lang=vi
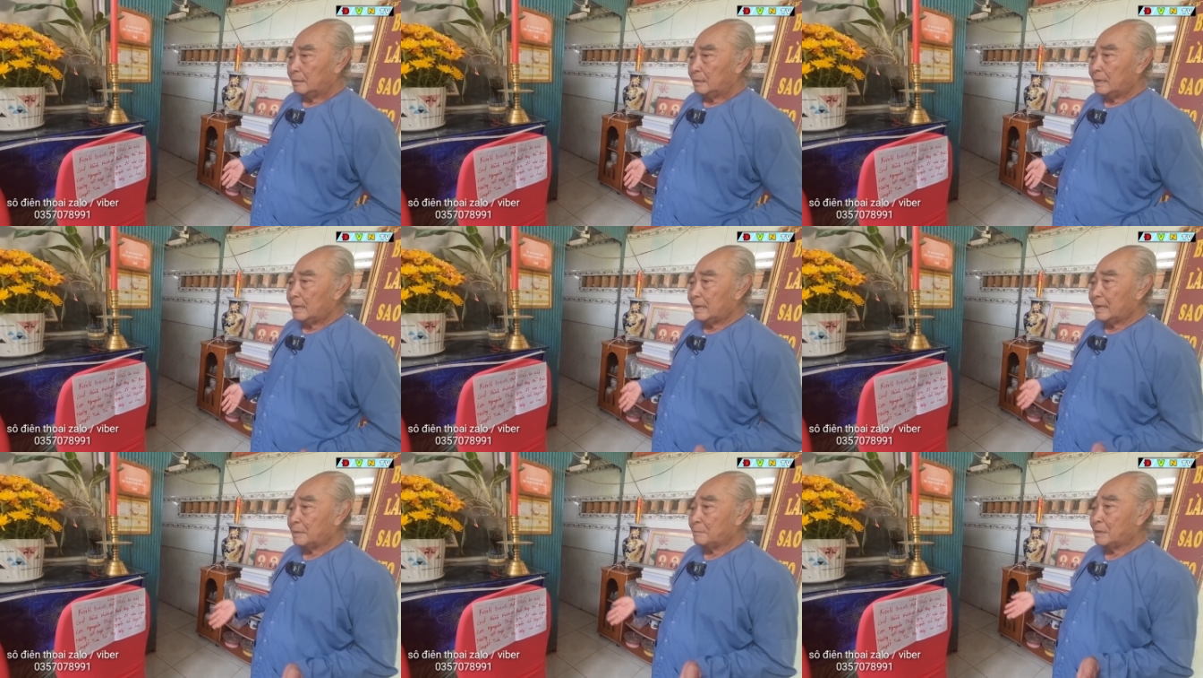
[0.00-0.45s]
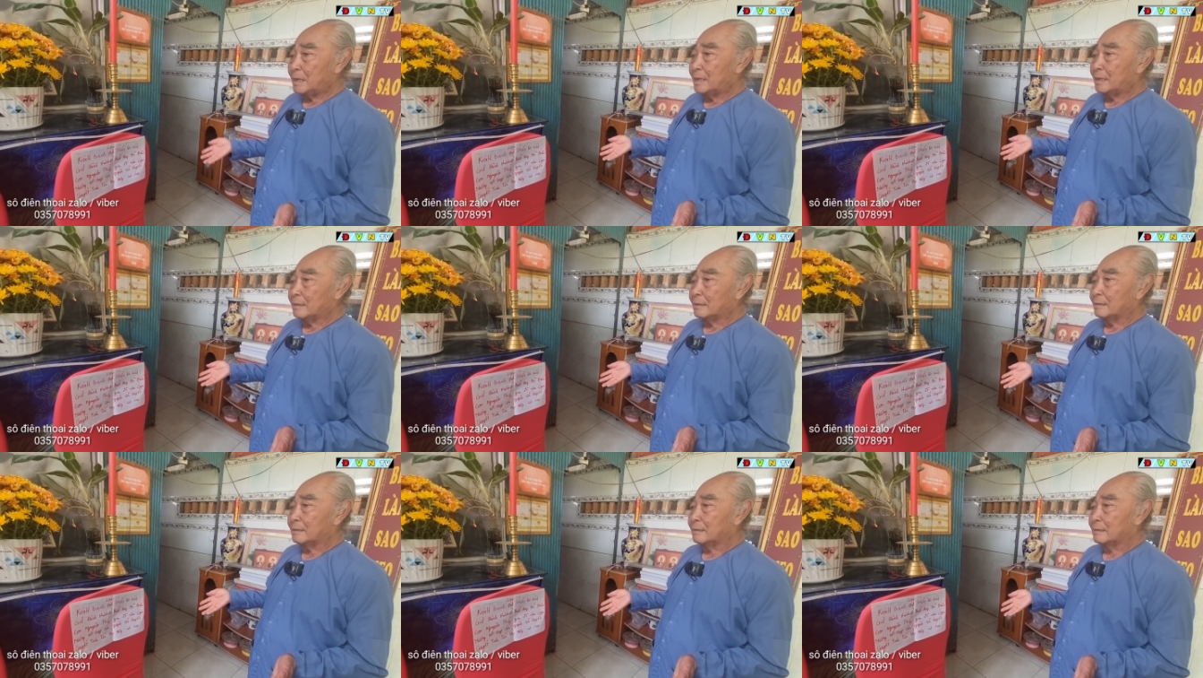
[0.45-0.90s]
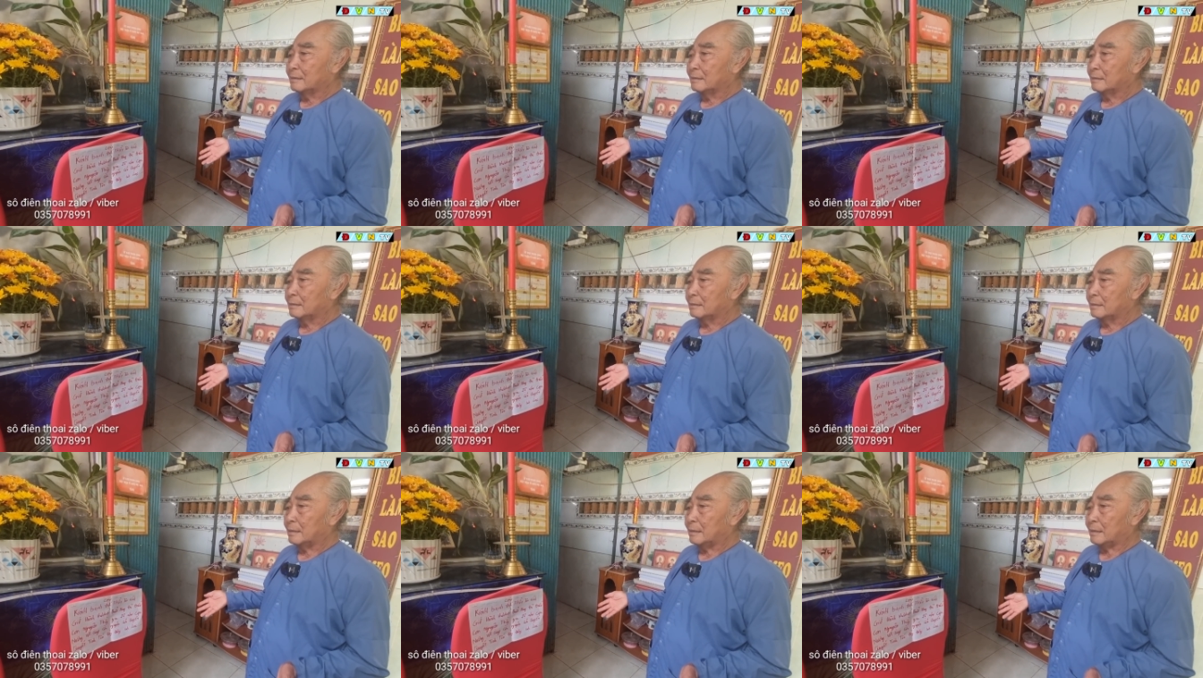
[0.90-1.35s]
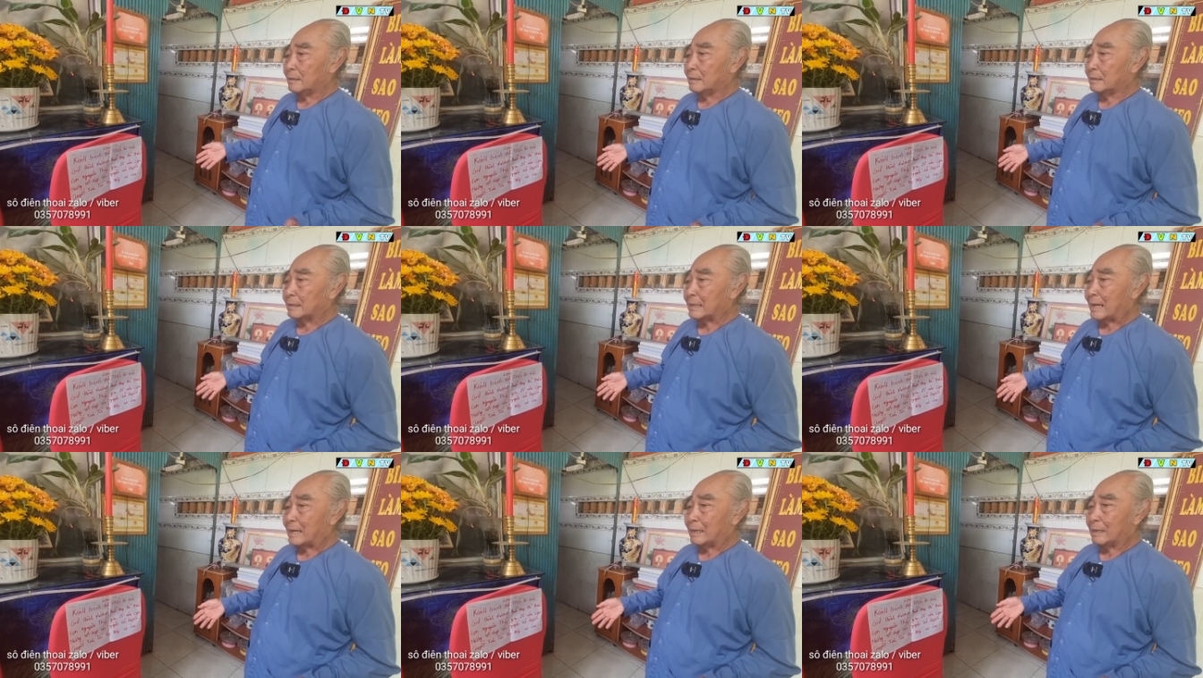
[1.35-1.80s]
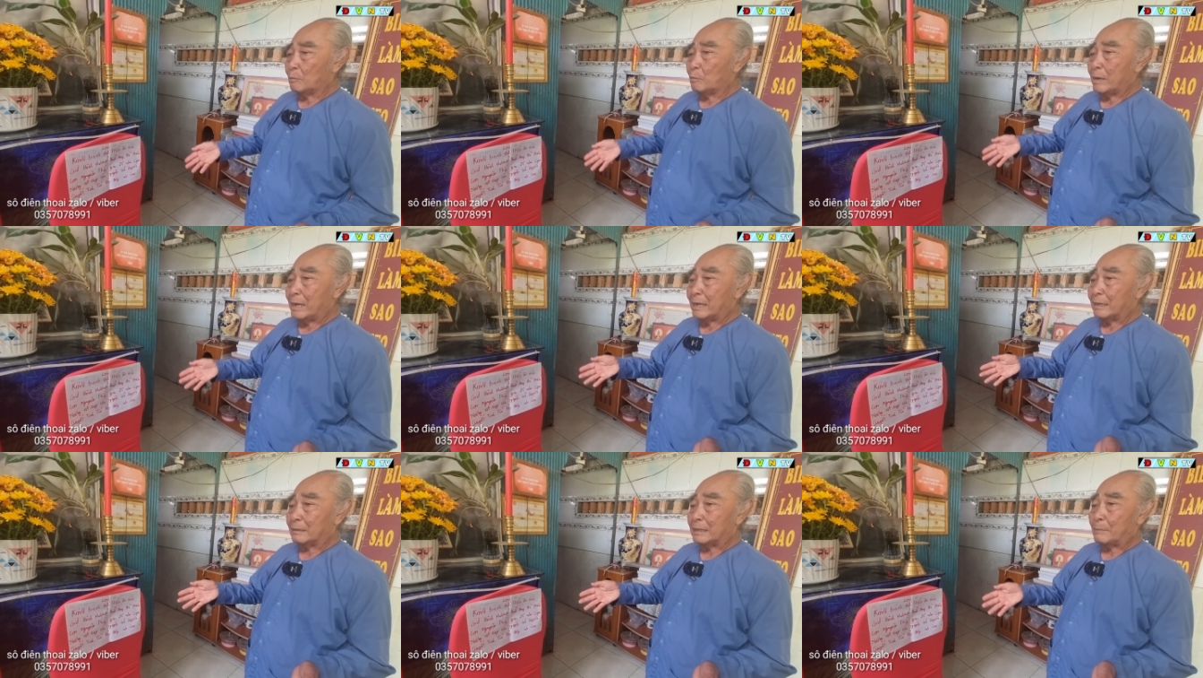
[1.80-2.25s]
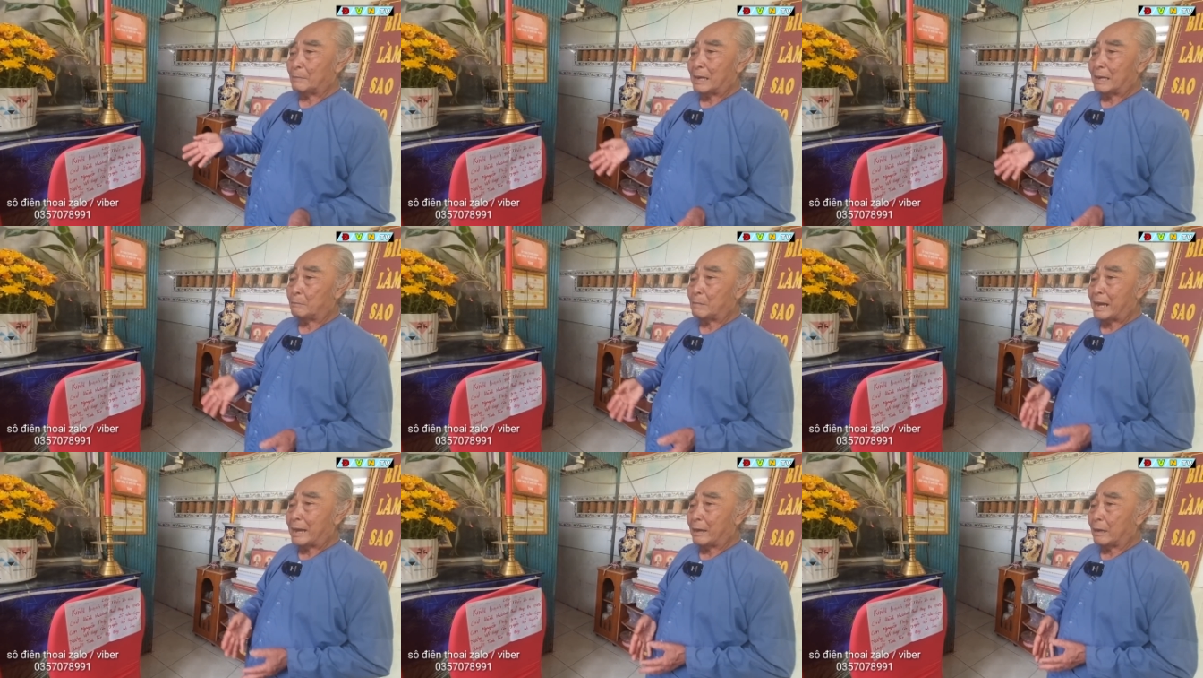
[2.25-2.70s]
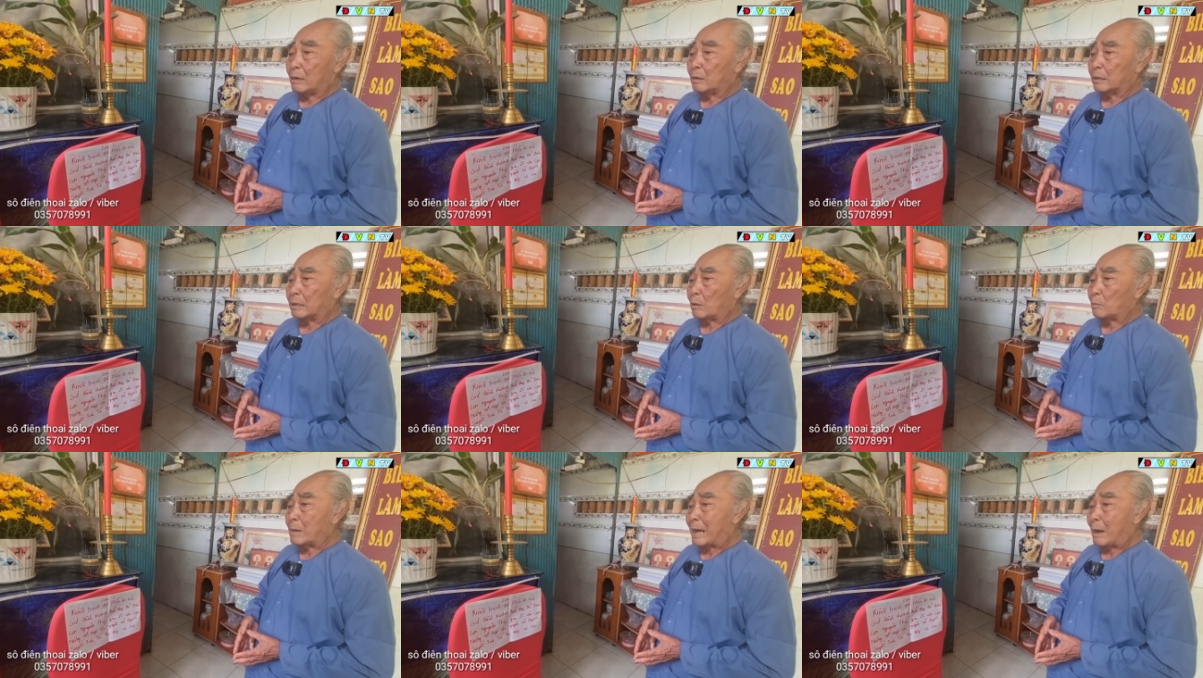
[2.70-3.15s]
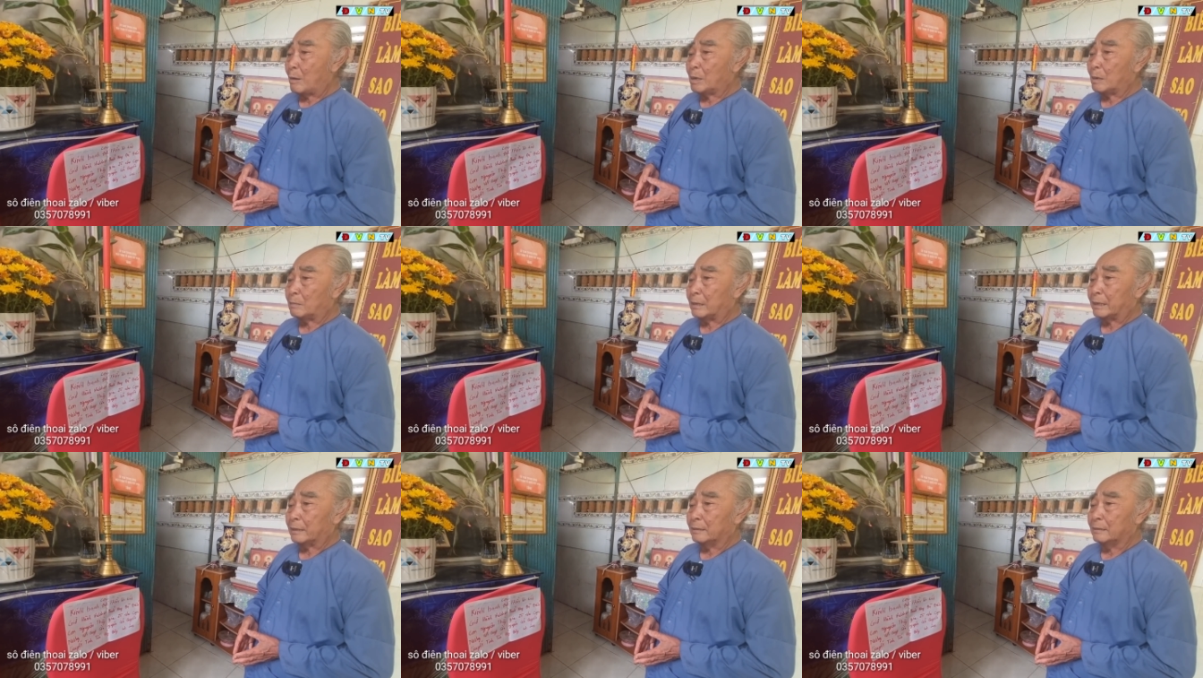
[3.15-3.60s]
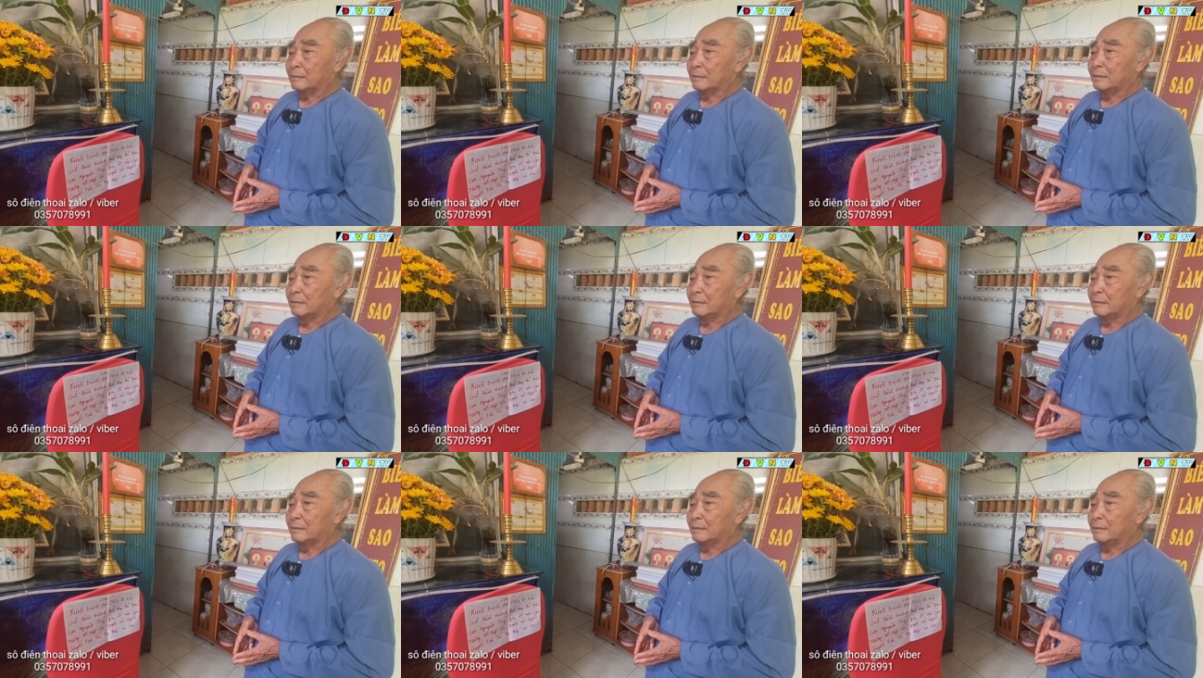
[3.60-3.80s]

hai bên thì à, toàn là quan ta bằng mão đầu mão không à yeah.